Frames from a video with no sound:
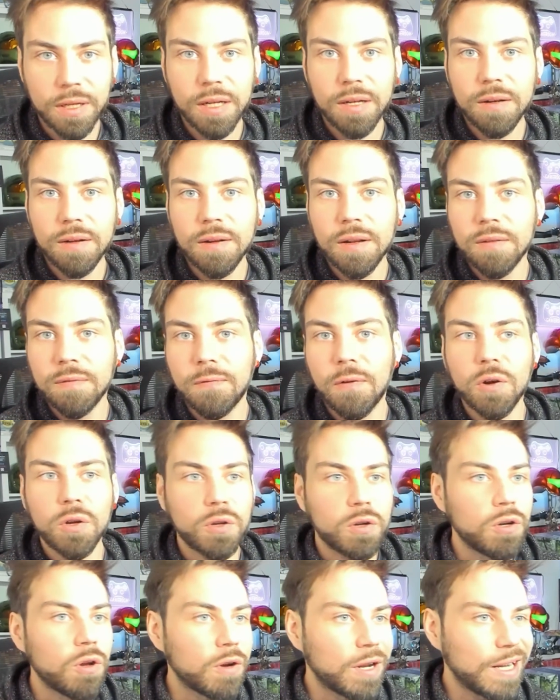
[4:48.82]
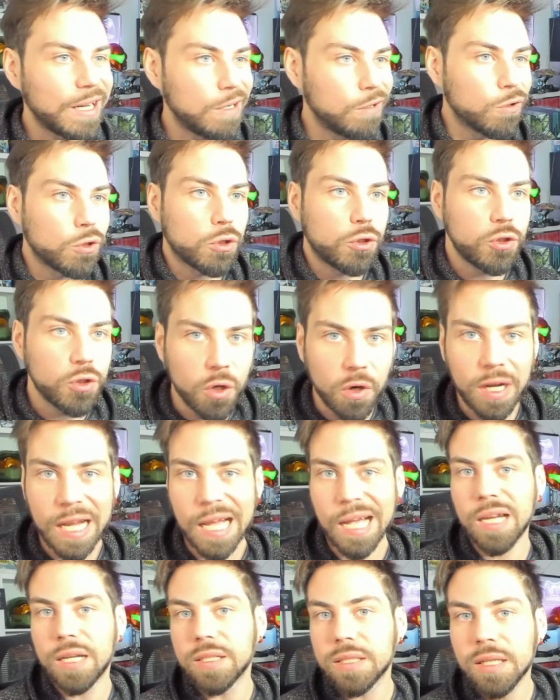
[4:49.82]
el, folclore, los
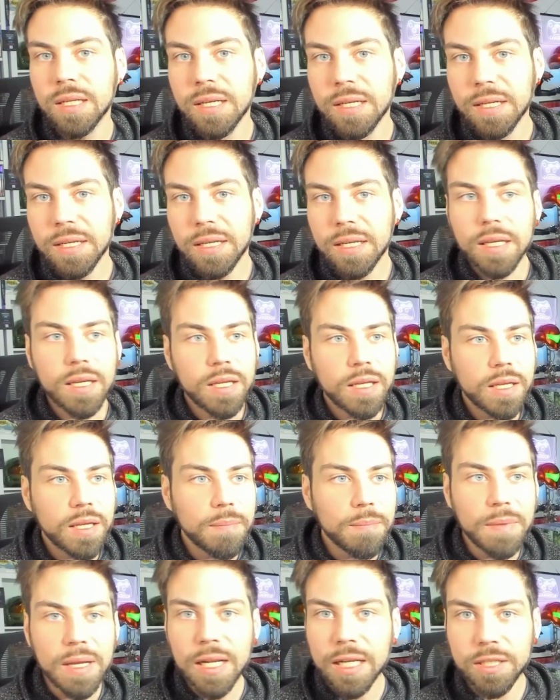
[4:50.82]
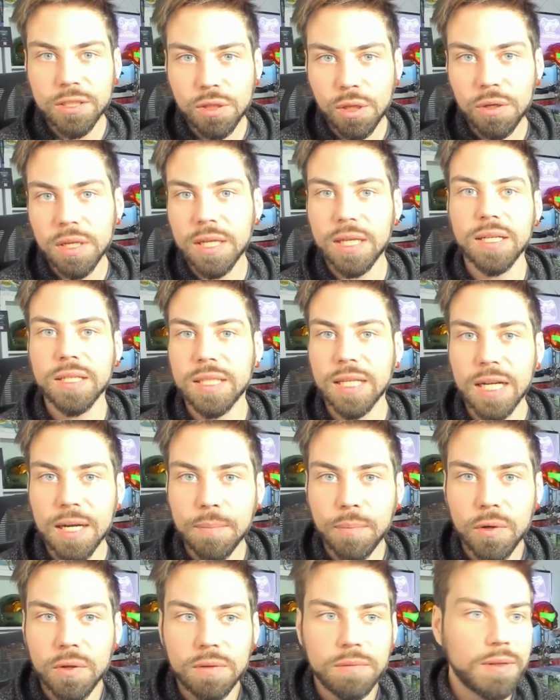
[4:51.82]
yokais y mil historias de
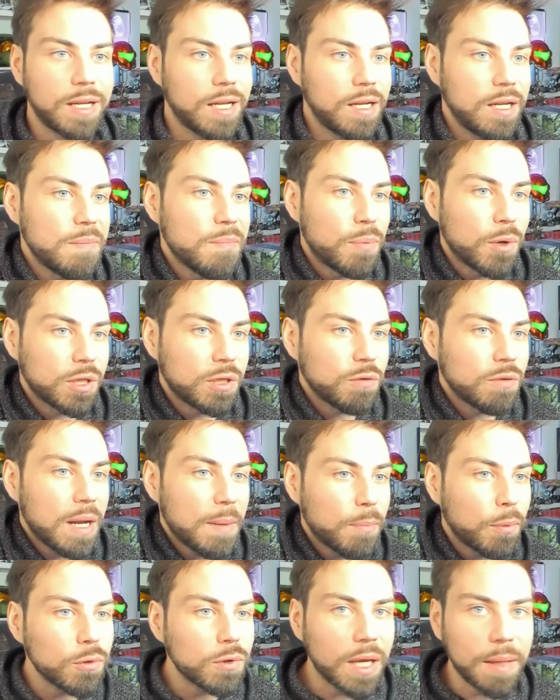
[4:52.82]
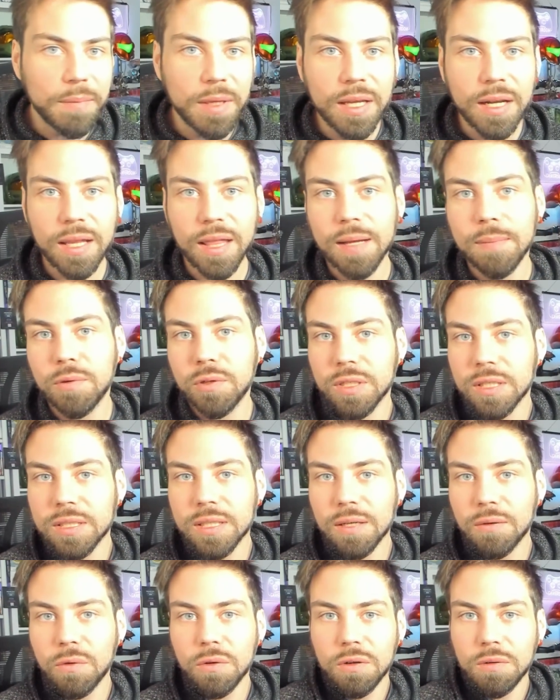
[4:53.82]
Japón, que le importe una puta mierda, pues
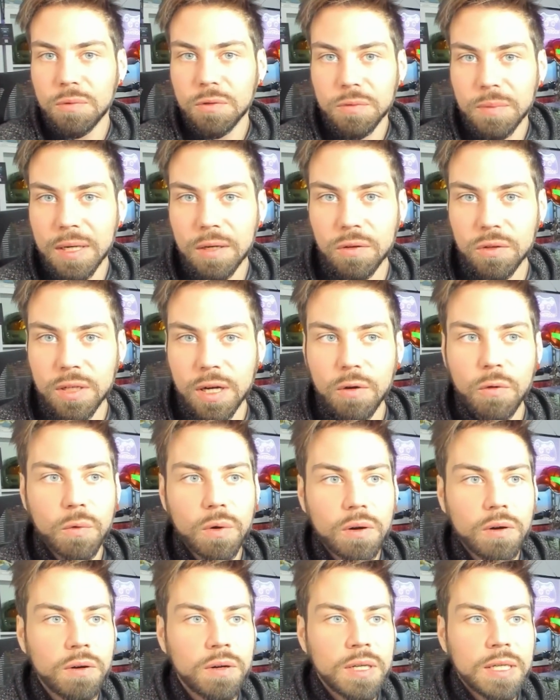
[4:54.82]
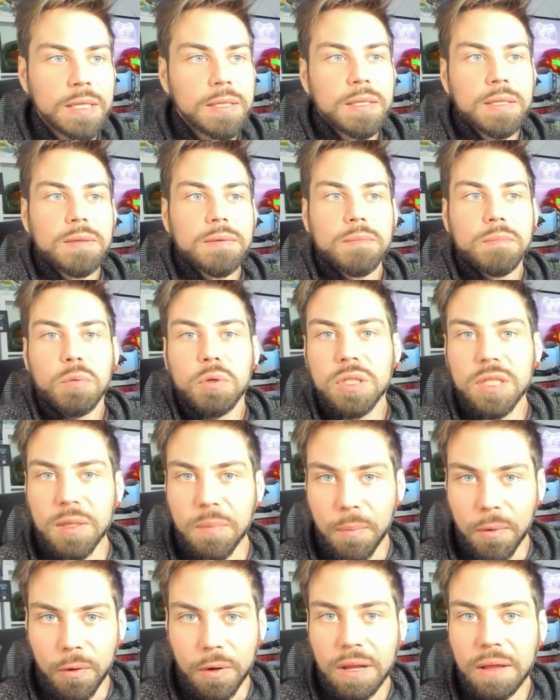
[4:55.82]
este juego pues, va a encontrar un juego pues
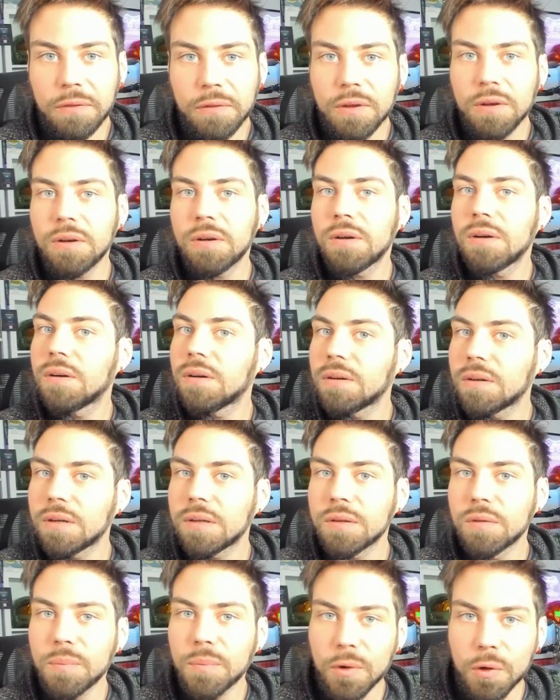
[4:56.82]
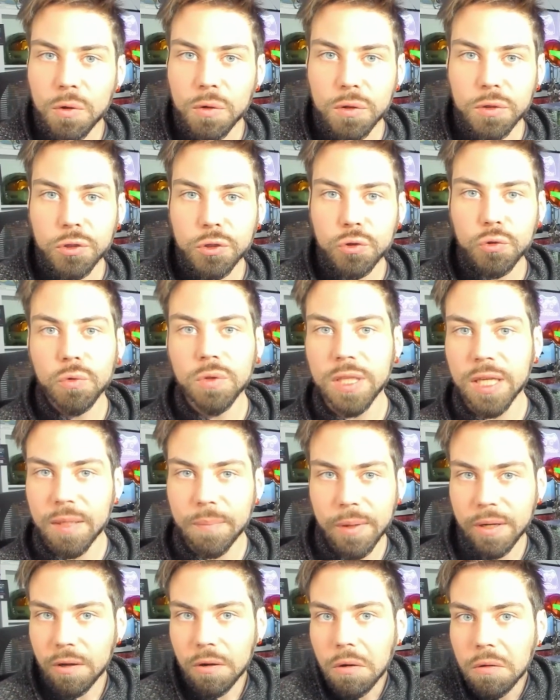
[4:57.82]
de exploración, un poco
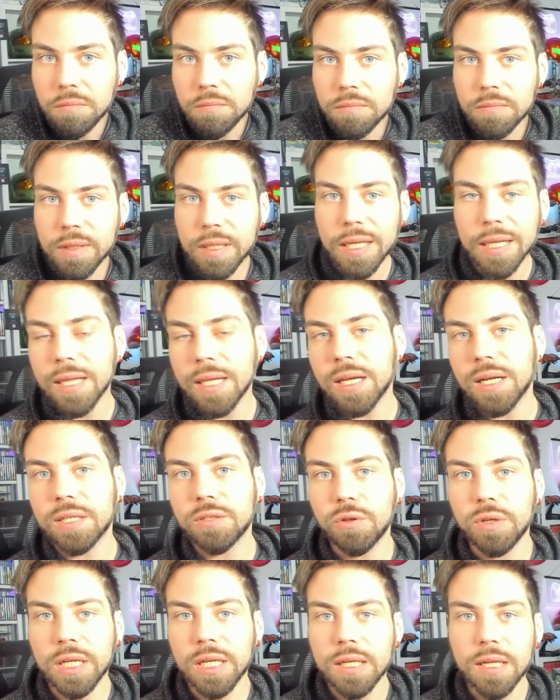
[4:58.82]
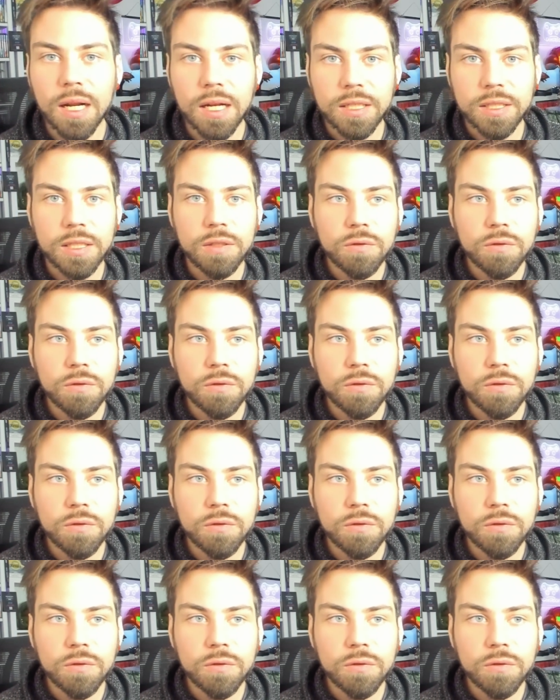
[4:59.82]
shooter, pero con ideas originales